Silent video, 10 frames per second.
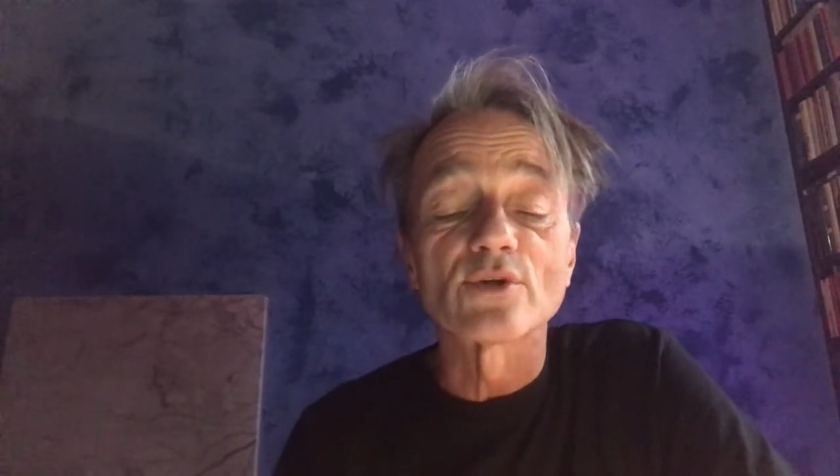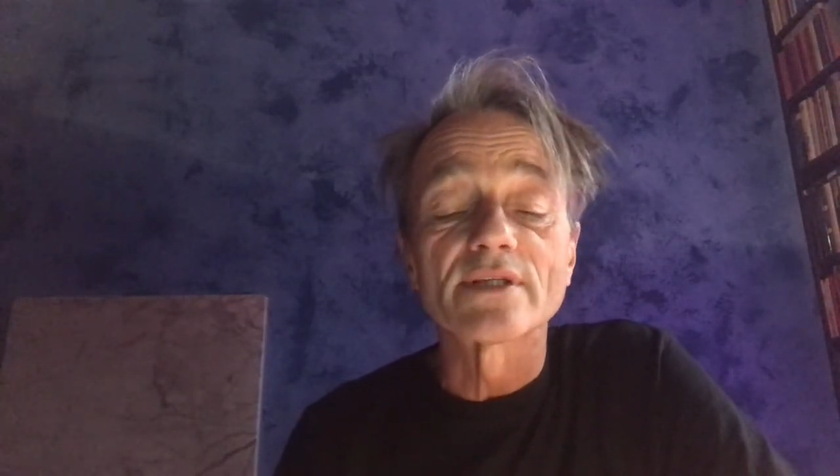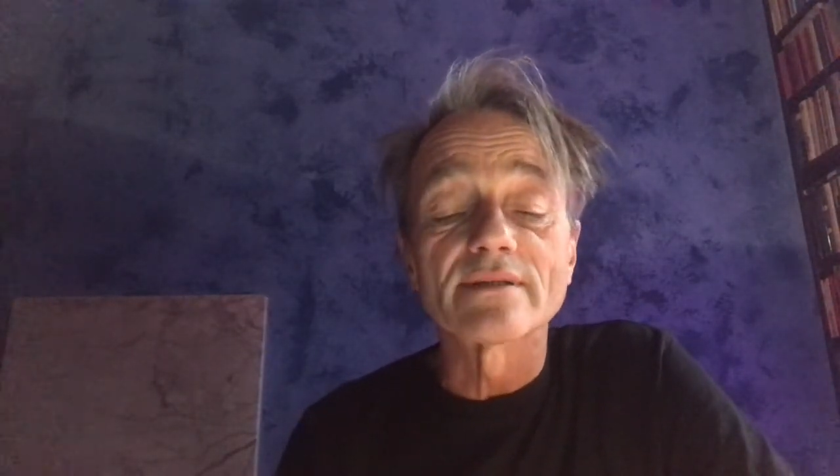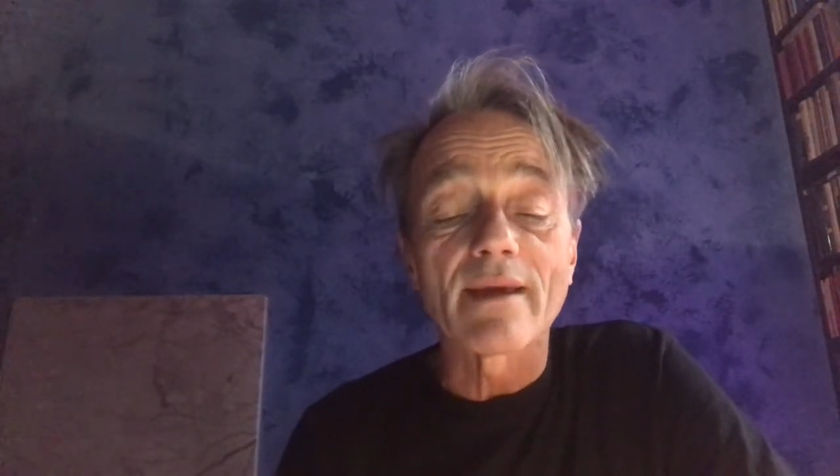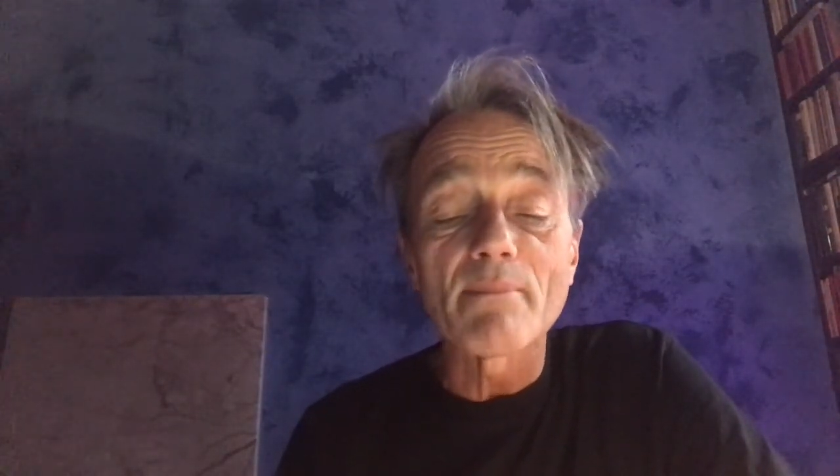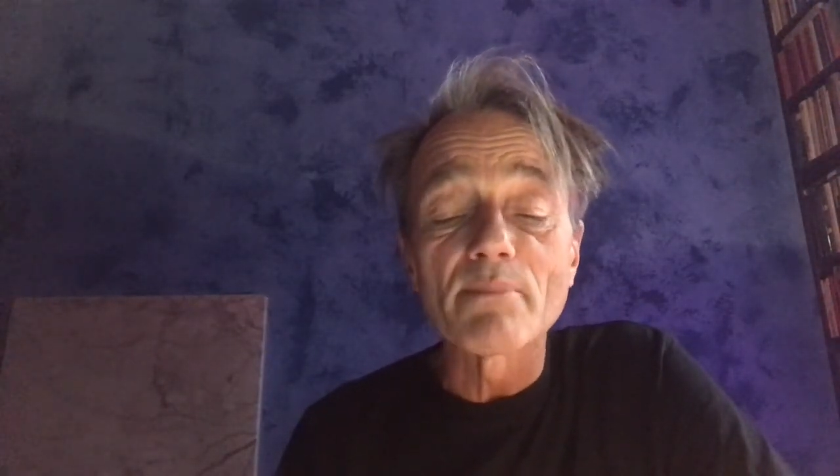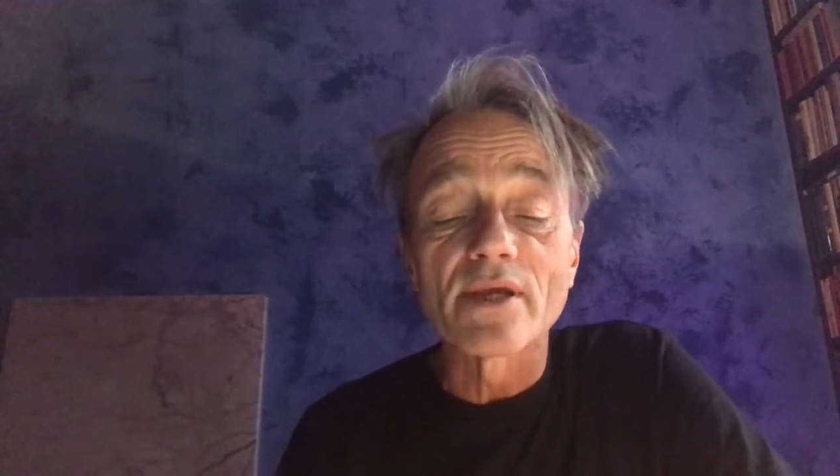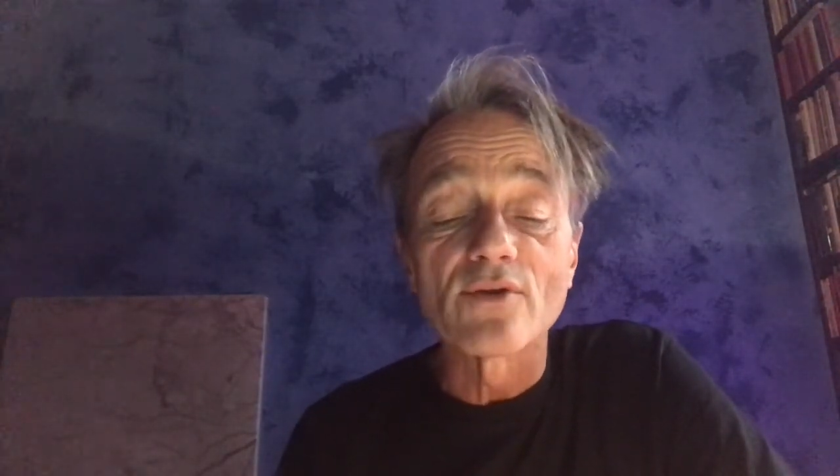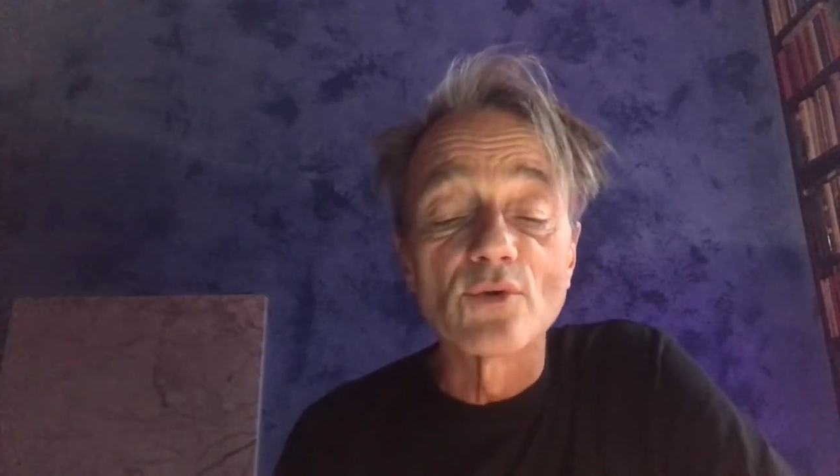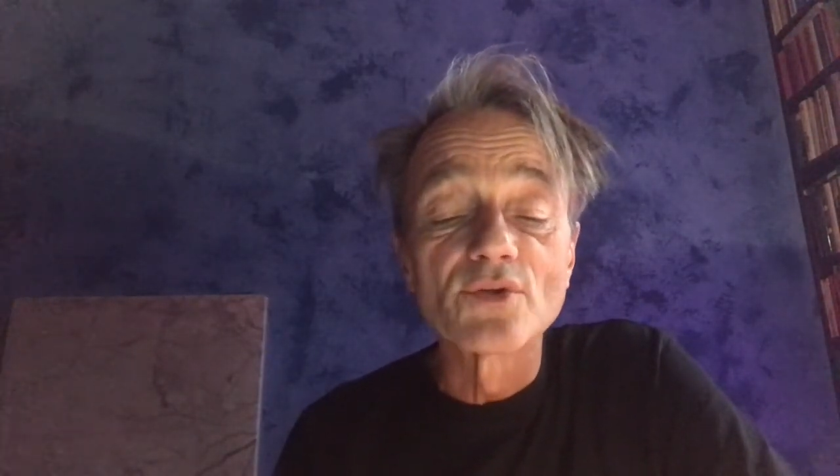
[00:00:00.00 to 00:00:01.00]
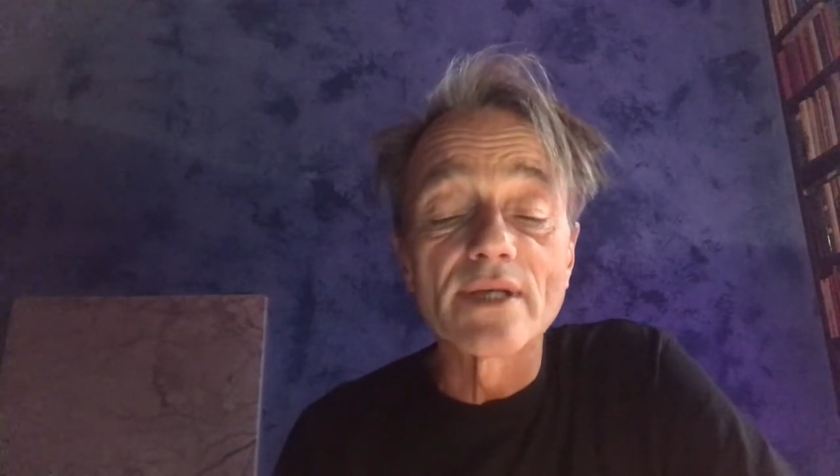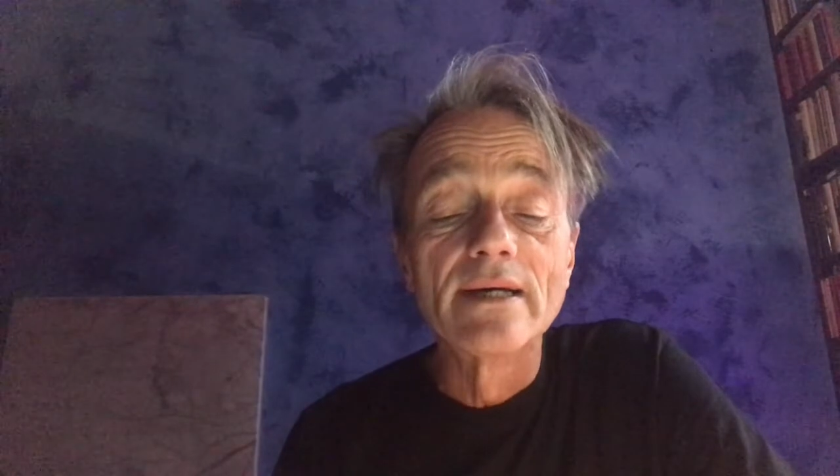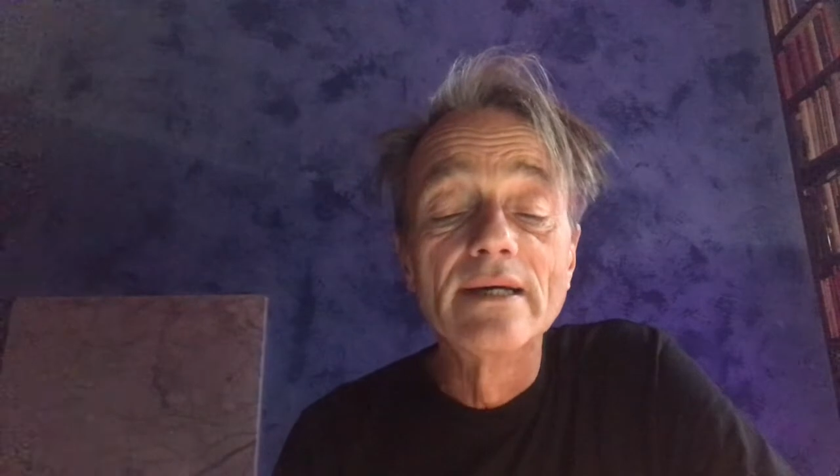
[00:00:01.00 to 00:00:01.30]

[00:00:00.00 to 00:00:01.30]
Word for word: die Treppe hinunter,